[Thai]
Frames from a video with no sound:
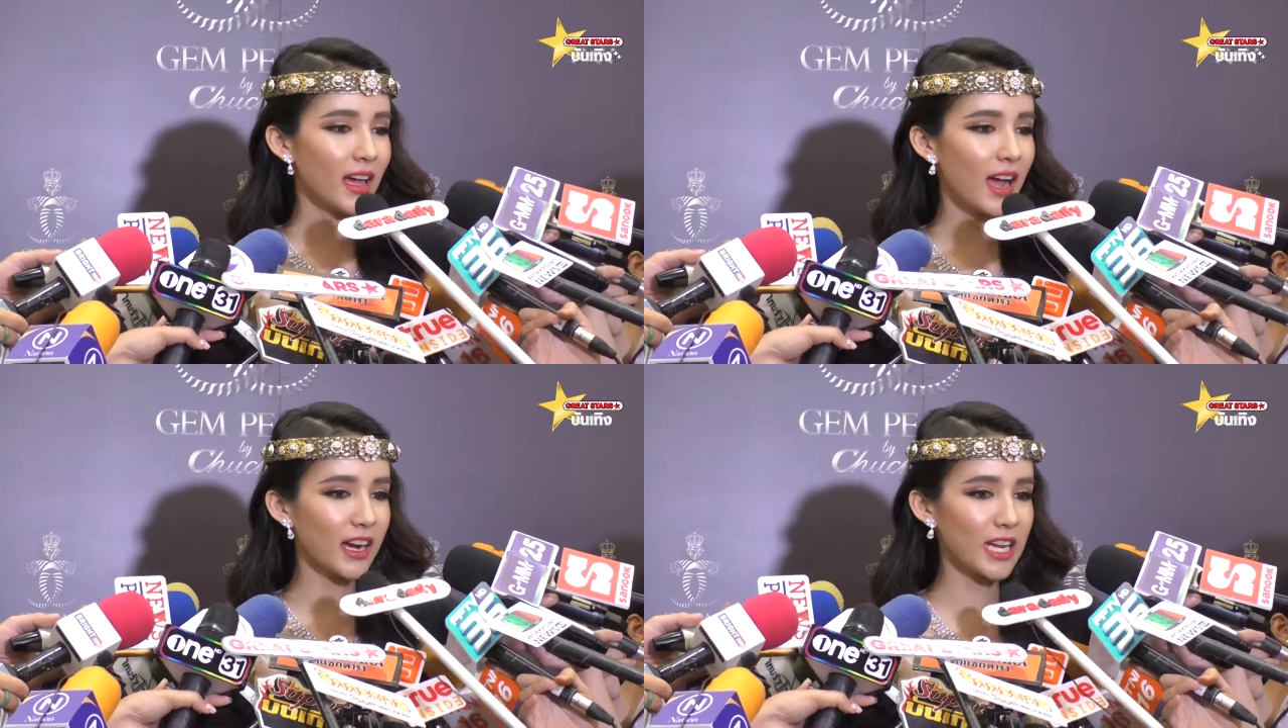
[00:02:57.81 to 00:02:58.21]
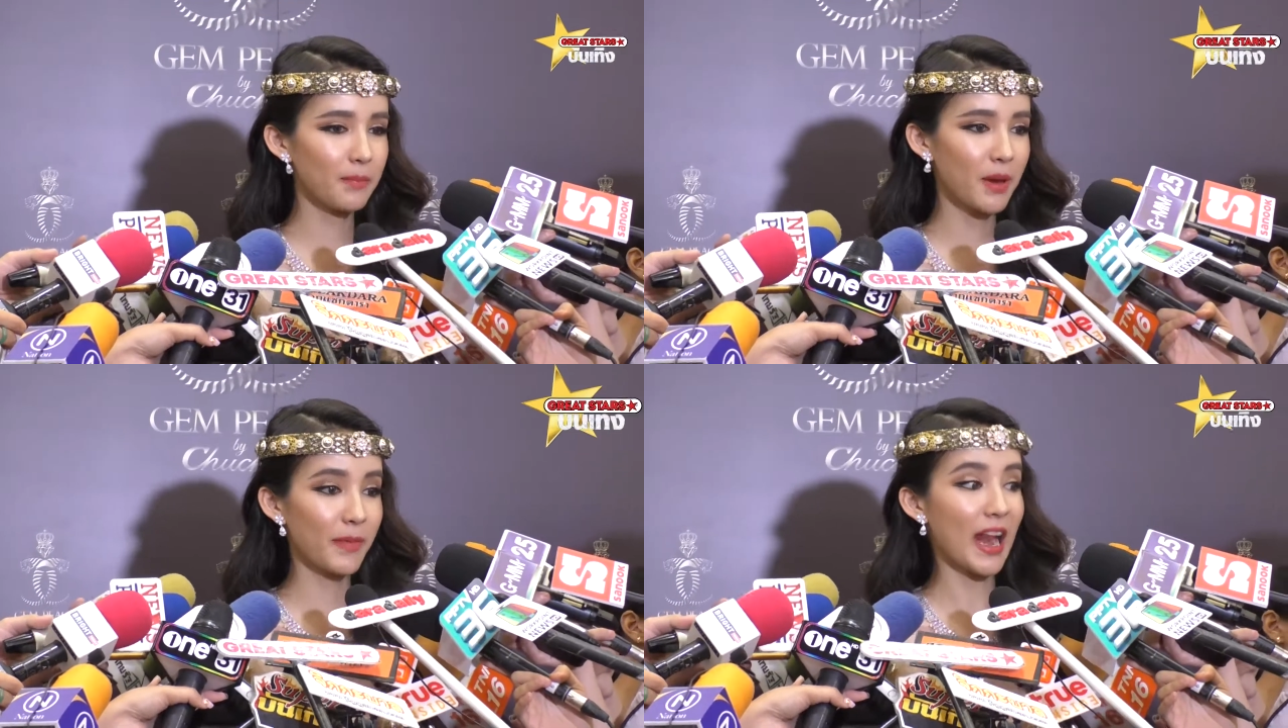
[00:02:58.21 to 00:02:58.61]
ครั้งนี้
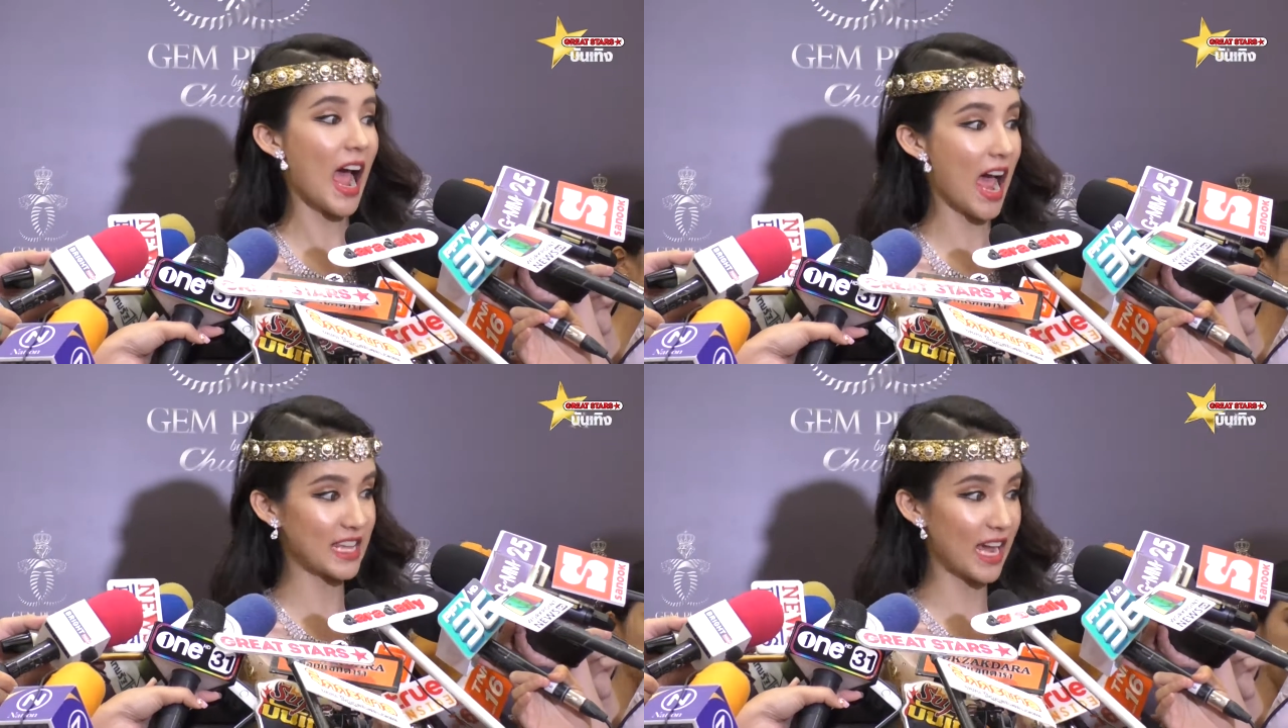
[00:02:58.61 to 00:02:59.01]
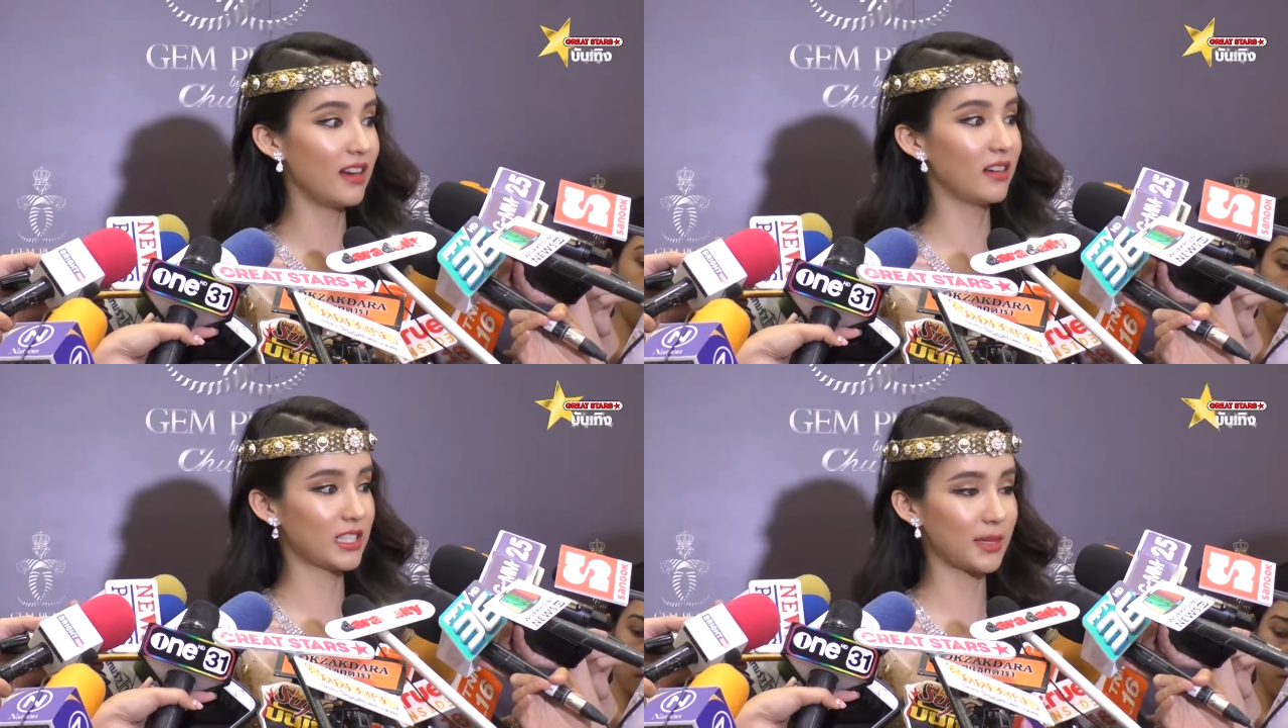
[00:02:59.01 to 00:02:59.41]
เป็นปัญหาใหญ่
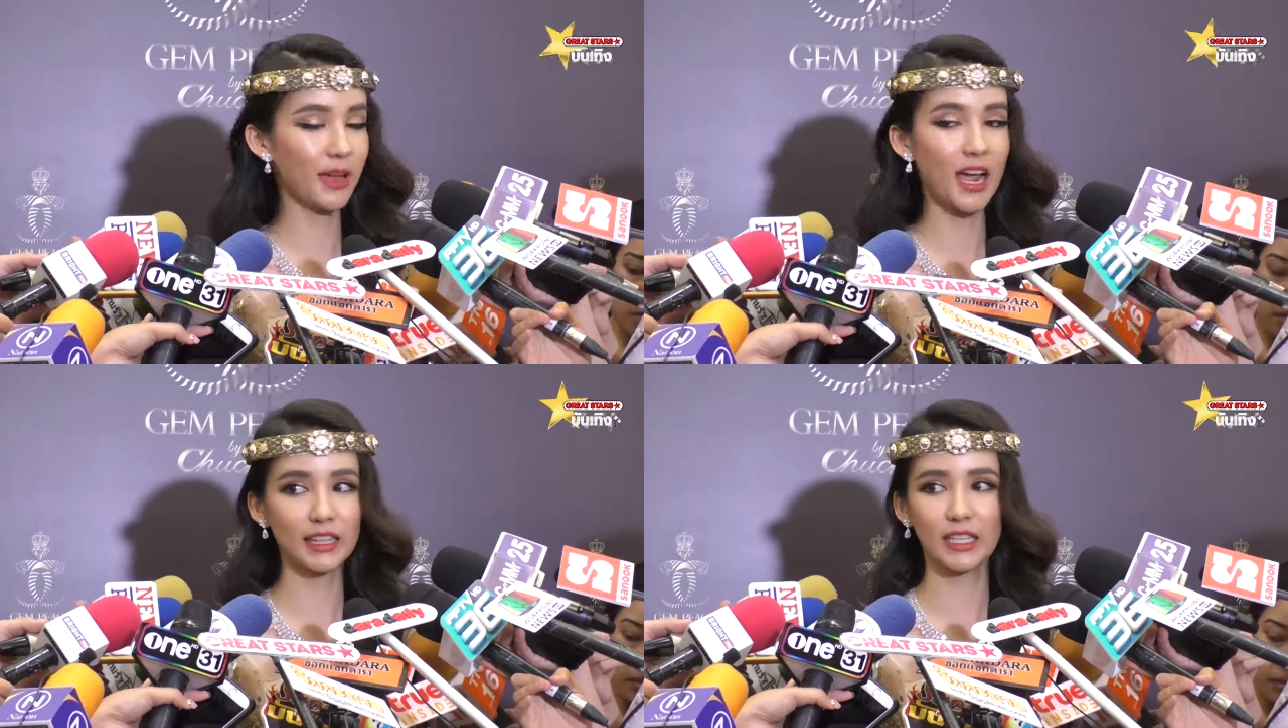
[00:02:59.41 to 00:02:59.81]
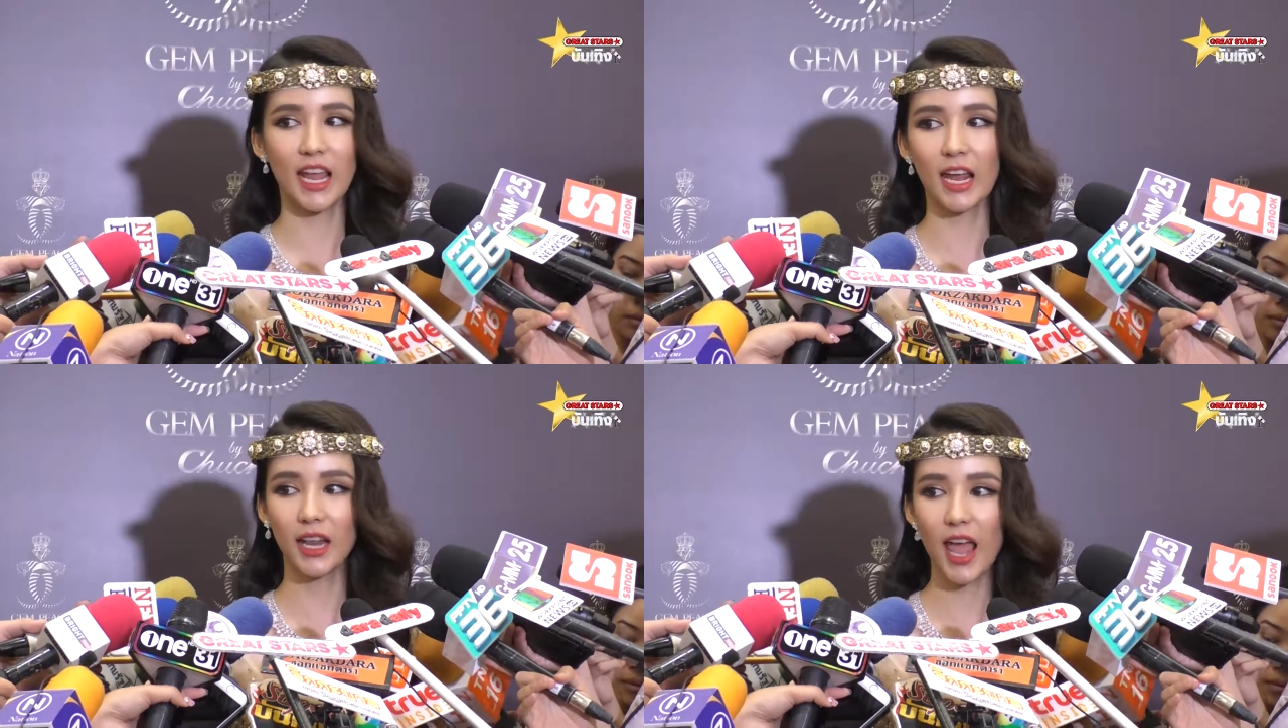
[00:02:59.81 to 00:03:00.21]
เลยใช่ไหมคะติด
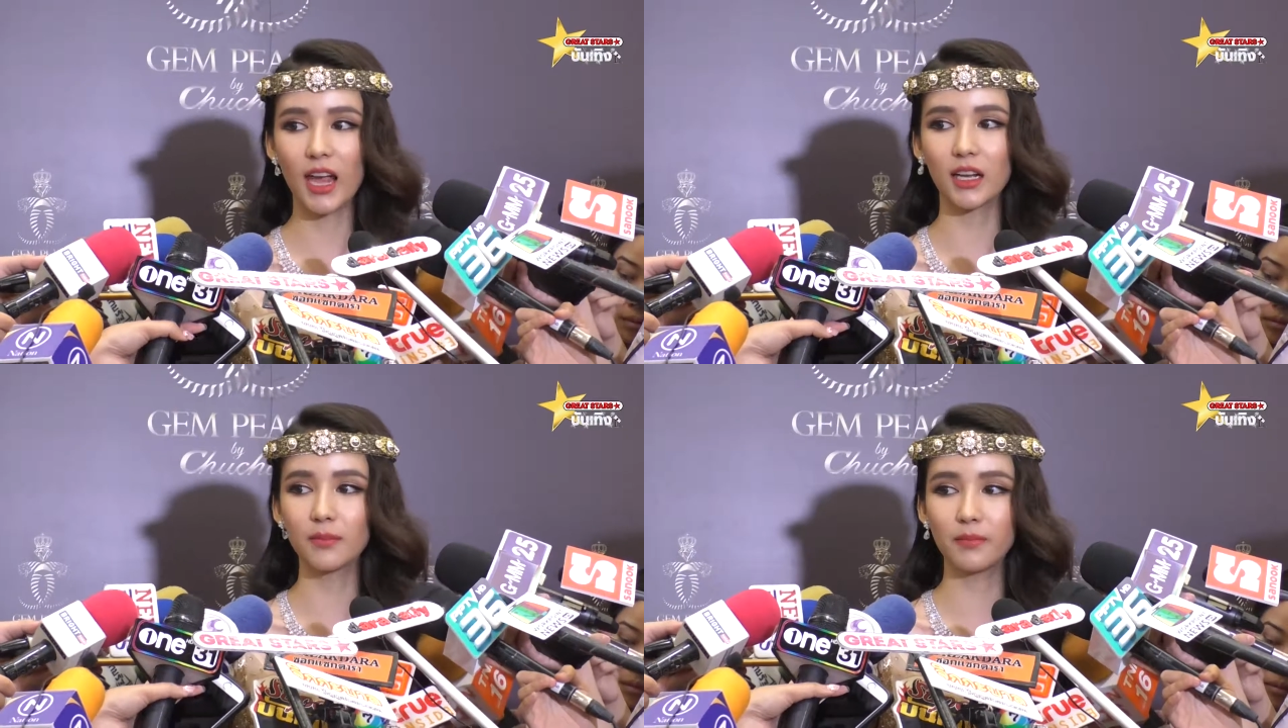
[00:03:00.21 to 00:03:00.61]
แฮชแท็ก